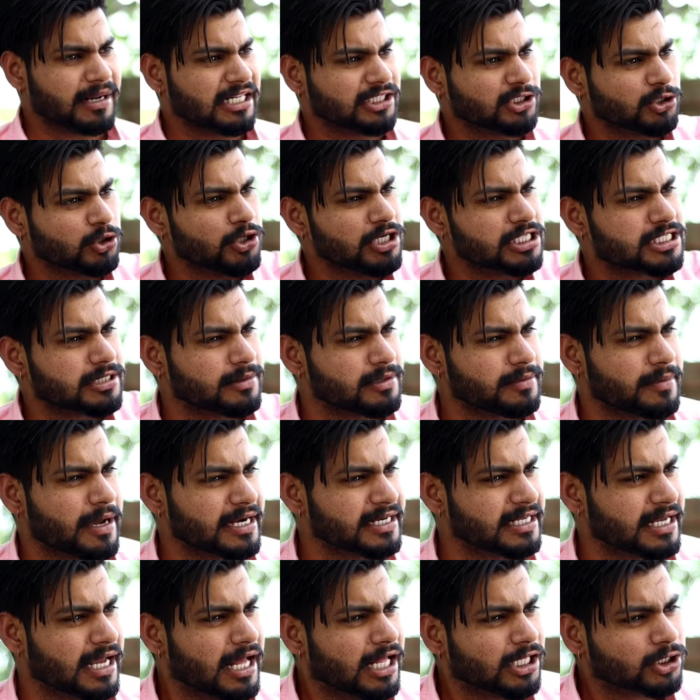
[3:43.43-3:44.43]
मैंने तो नहीं समझ
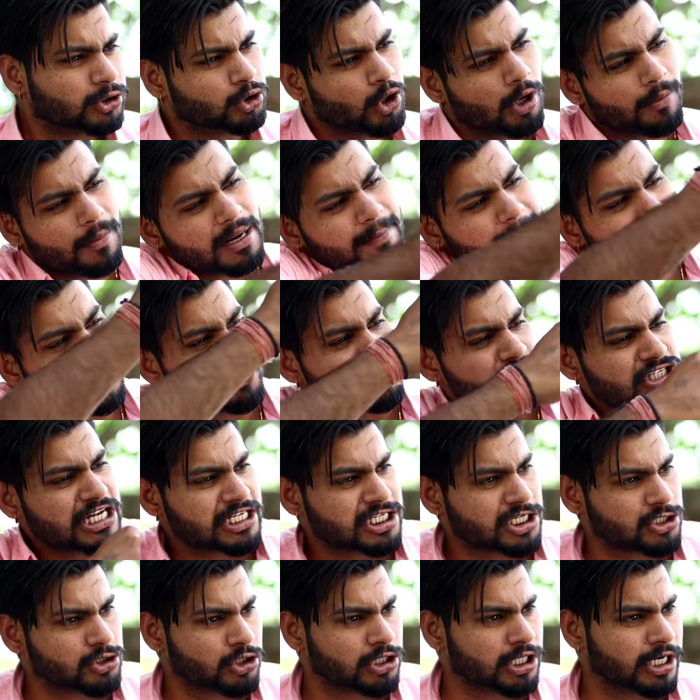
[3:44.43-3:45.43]
मारिया तो मार
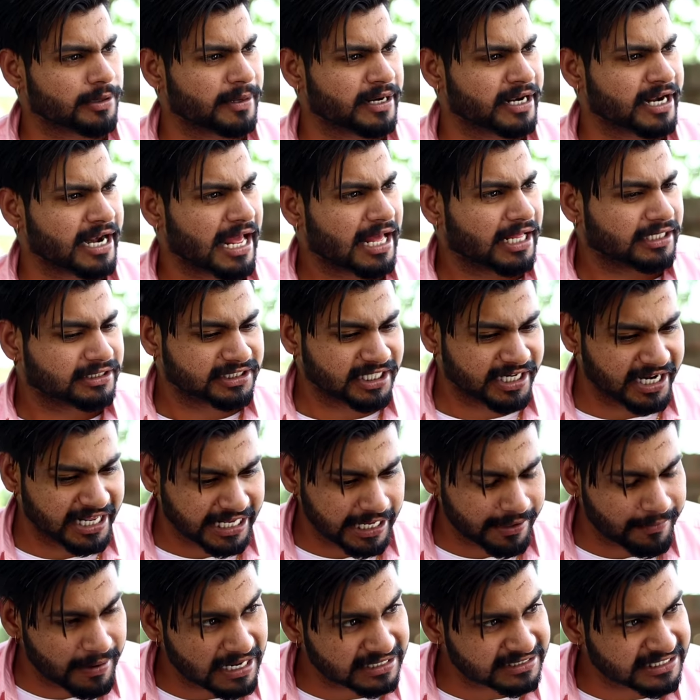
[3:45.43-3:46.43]
बगीचा चौधरी बन रहा है
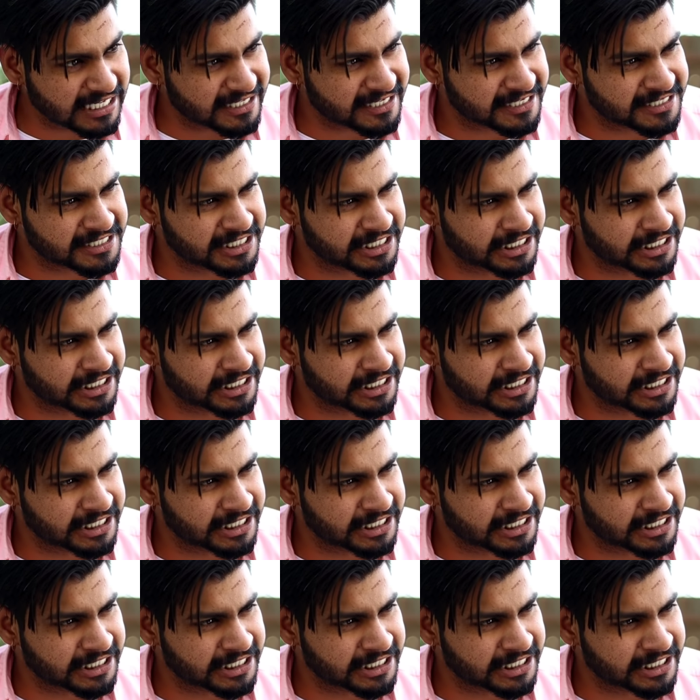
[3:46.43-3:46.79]
तना तो के मार दिया था